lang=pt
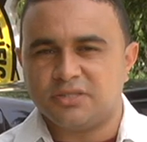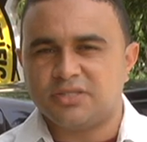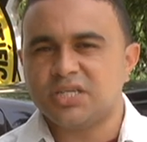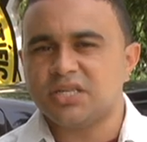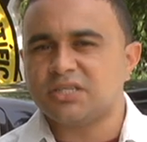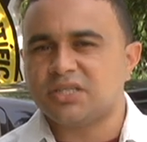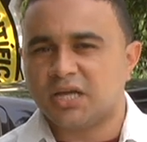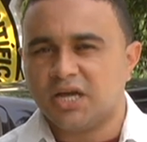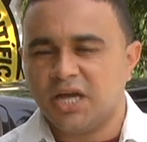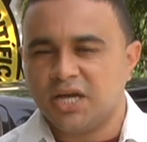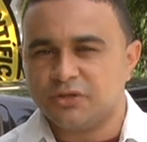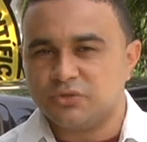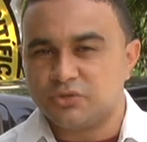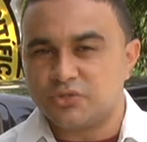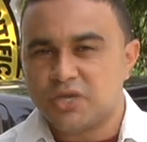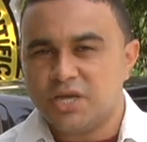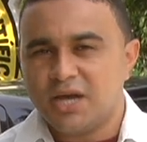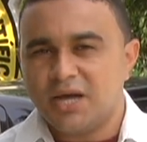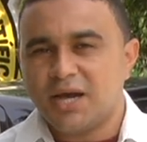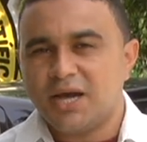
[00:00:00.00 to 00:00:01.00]
30
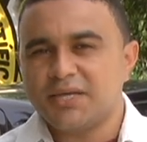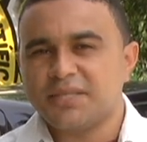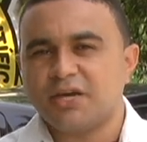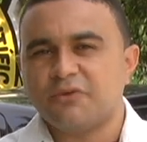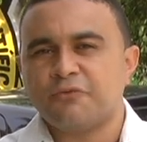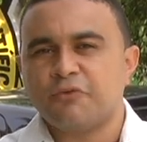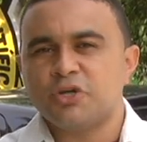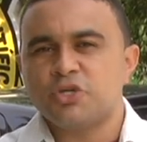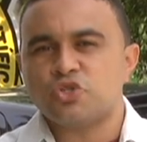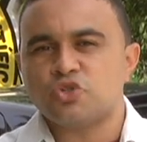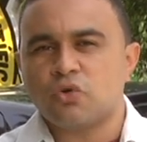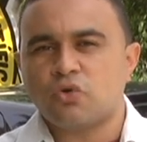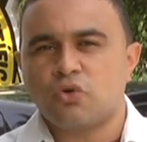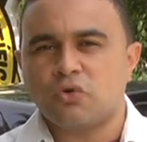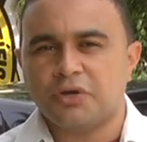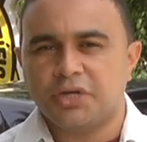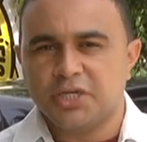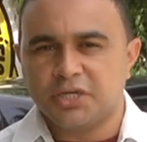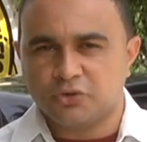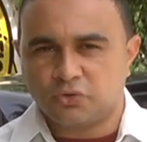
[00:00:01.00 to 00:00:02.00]
anos, ainda foi
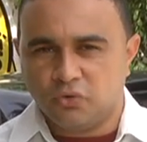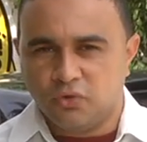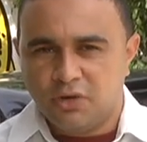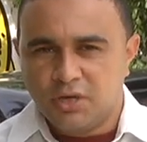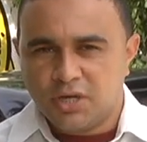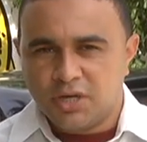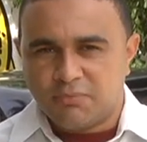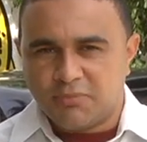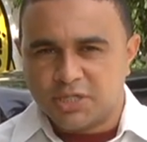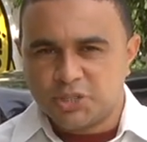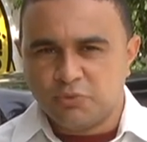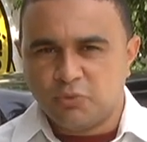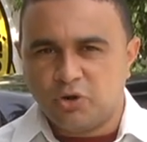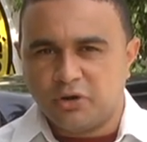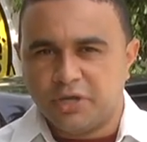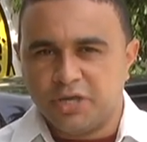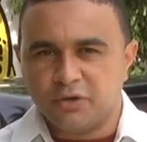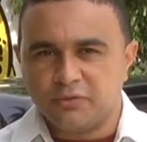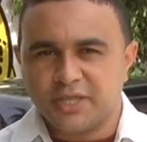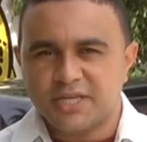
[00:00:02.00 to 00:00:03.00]
socorrido, mas
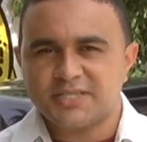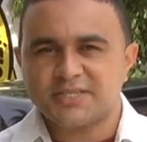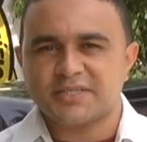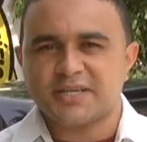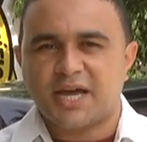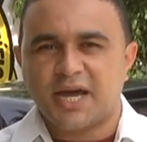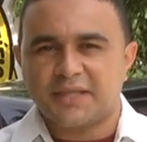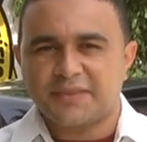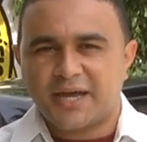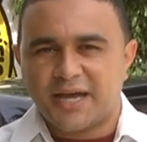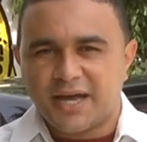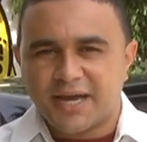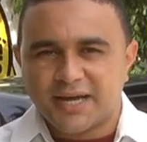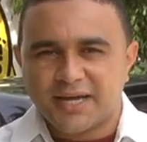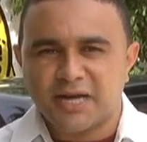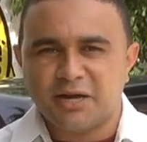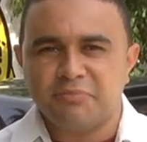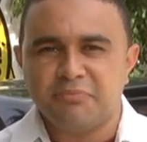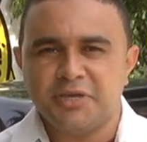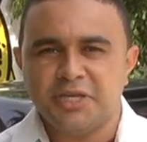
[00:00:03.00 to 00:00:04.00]
morreu na estrada a
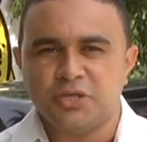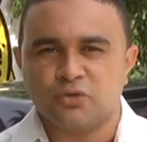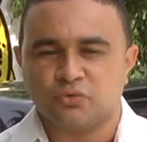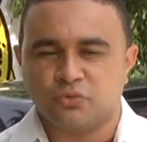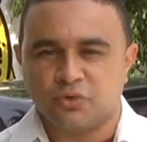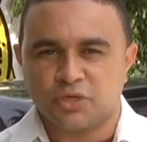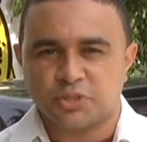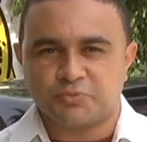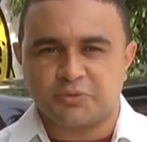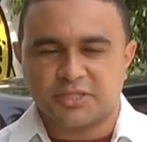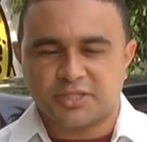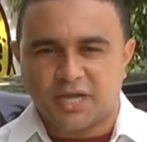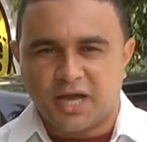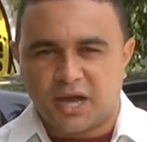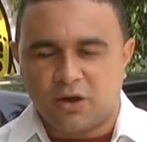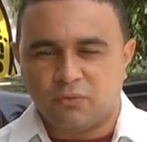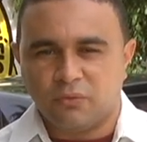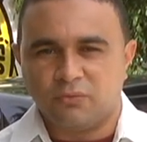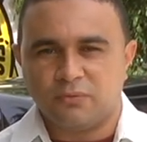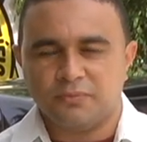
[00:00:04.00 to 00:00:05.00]
caminho do
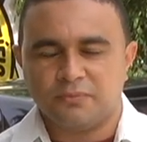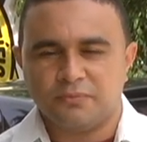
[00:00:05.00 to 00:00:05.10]
hospital.